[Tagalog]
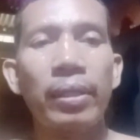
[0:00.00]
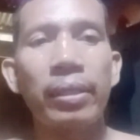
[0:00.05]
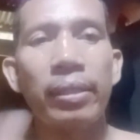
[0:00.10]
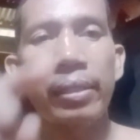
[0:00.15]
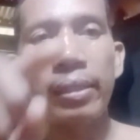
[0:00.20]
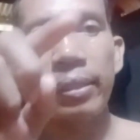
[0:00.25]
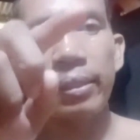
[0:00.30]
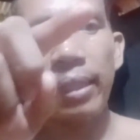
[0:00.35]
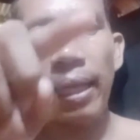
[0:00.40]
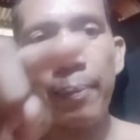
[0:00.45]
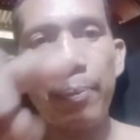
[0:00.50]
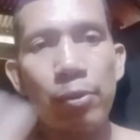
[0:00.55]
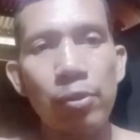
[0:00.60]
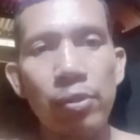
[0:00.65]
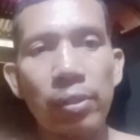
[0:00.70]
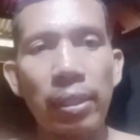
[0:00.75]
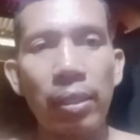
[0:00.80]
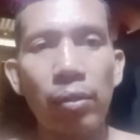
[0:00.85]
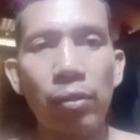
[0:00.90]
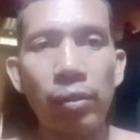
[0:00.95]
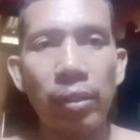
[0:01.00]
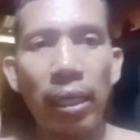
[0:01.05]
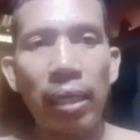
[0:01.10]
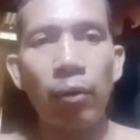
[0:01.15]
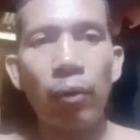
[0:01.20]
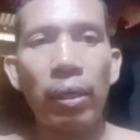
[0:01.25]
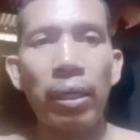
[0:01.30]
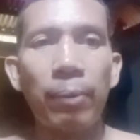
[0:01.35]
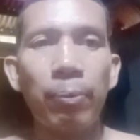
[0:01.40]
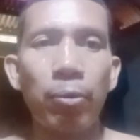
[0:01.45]
Tapos ngayon dahil
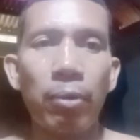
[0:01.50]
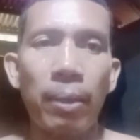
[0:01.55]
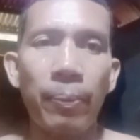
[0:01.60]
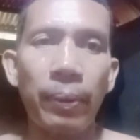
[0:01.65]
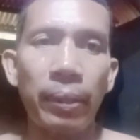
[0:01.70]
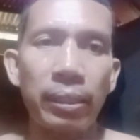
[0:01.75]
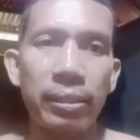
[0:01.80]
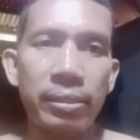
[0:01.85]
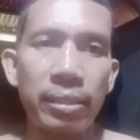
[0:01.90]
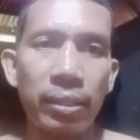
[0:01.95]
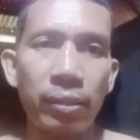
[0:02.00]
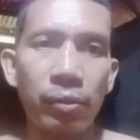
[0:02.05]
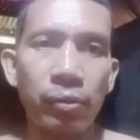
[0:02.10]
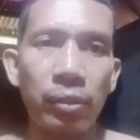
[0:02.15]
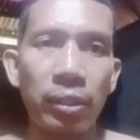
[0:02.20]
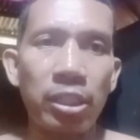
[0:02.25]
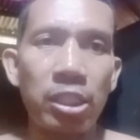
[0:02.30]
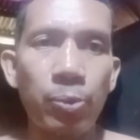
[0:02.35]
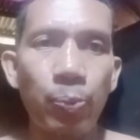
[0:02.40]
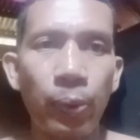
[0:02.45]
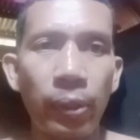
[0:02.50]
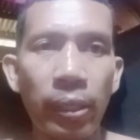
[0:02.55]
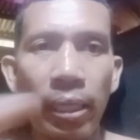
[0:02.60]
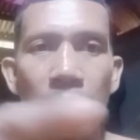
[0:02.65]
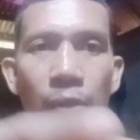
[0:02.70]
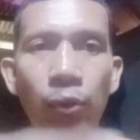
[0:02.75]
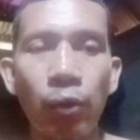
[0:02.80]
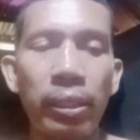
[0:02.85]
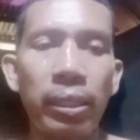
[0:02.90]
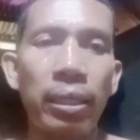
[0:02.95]
walang pumapalag sa'yo, sa desperado
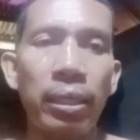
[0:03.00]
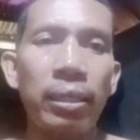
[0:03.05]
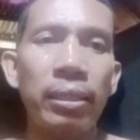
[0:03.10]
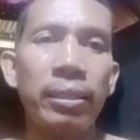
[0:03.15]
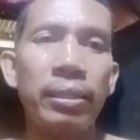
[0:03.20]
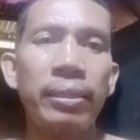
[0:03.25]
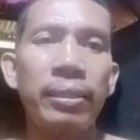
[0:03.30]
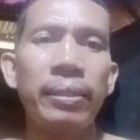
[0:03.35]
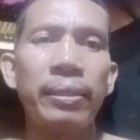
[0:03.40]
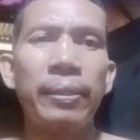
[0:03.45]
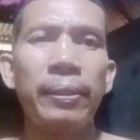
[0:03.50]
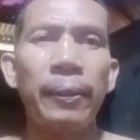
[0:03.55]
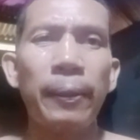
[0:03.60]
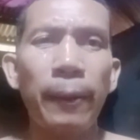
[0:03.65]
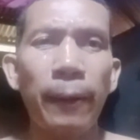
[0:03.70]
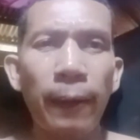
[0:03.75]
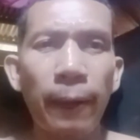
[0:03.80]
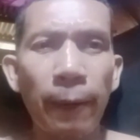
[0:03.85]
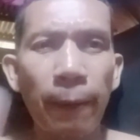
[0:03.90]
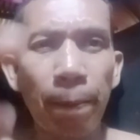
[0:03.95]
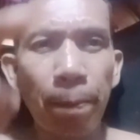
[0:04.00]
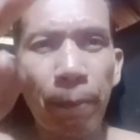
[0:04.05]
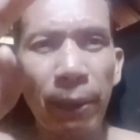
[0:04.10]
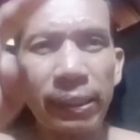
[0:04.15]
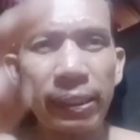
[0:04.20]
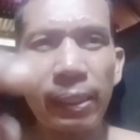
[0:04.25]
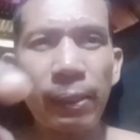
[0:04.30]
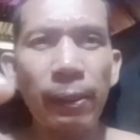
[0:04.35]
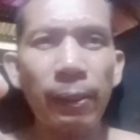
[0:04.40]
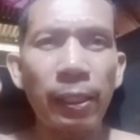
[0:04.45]
ka na.
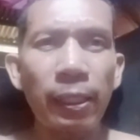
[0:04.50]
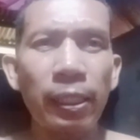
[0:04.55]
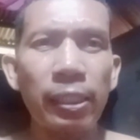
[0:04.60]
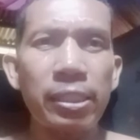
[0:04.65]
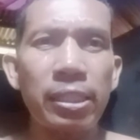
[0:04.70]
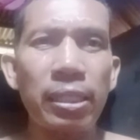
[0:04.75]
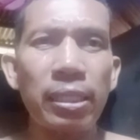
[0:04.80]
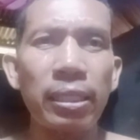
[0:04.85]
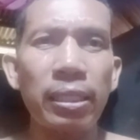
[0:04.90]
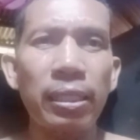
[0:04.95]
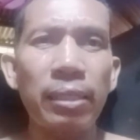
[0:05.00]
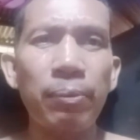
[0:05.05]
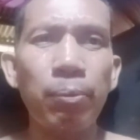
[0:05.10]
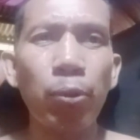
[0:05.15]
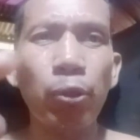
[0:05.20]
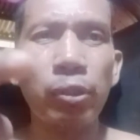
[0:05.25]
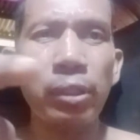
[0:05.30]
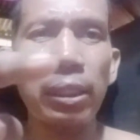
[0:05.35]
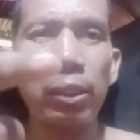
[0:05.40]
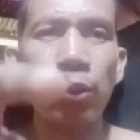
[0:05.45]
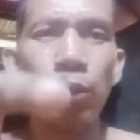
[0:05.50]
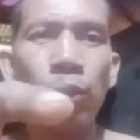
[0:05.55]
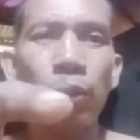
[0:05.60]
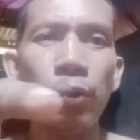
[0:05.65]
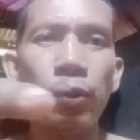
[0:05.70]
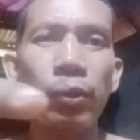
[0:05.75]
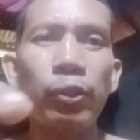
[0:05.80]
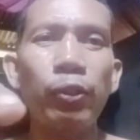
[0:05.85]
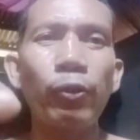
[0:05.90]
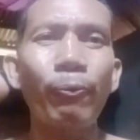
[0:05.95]
Pati si Boy Tato,
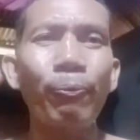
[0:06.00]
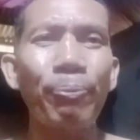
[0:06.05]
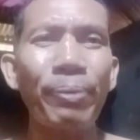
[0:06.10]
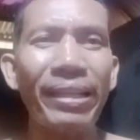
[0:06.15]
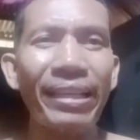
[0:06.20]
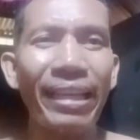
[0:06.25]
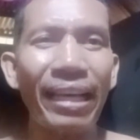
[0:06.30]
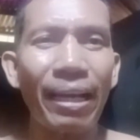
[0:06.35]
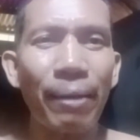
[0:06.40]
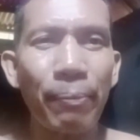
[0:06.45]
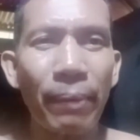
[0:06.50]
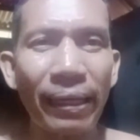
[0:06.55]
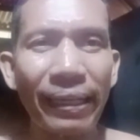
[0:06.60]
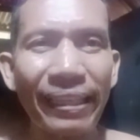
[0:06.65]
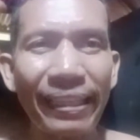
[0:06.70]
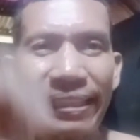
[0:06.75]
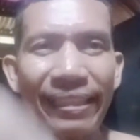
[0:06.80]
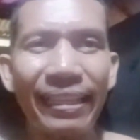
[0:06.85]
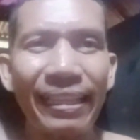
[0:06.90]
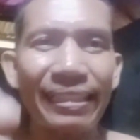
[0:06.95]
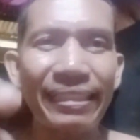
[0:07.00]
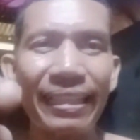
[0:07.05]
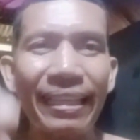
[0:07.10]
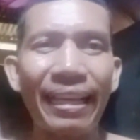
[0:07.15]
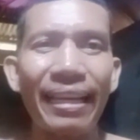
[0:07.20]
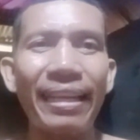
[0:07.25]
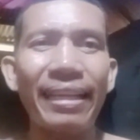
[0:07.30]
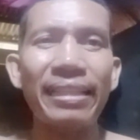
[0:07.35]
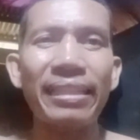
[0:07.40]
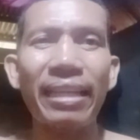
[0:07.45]
yung pinakamahinang nila
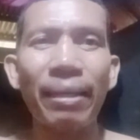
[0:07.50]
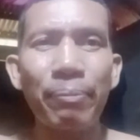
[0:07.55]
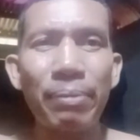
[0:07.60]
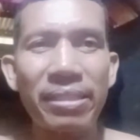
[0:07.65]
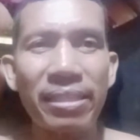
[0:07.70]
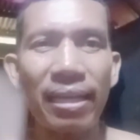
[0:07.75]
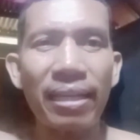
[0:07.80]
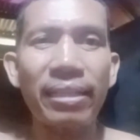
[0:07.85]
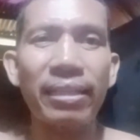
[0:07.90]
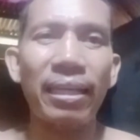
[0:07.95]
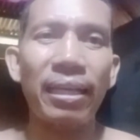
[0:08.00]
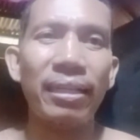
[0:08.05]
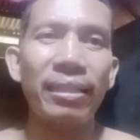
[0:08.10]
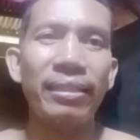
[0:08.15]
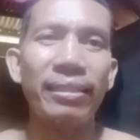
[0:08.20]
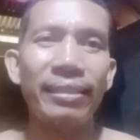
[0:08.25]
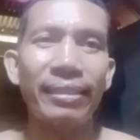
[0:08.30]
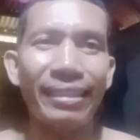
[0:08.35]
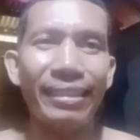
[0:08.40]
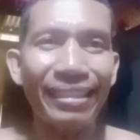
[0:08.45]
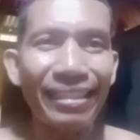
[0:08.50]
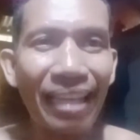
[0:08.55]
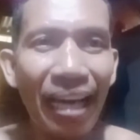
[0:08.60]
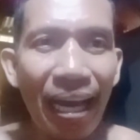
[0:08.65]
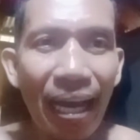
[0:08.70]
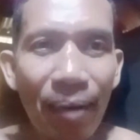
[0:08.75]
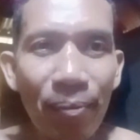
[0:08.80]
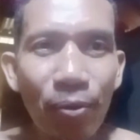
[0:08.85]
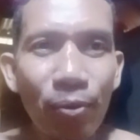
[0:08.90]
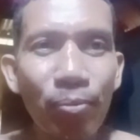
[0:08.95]
lang na Bisaya,
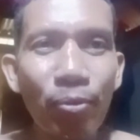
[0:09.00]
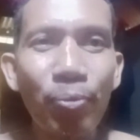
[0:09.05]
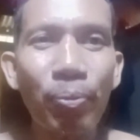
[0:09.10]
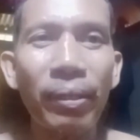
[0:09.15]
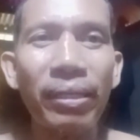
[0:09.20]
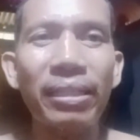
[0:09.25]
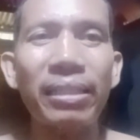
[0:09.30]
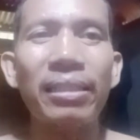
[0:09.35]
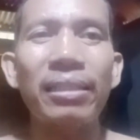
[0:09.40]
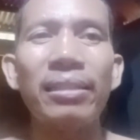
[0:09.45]
inahamon mo pa rin.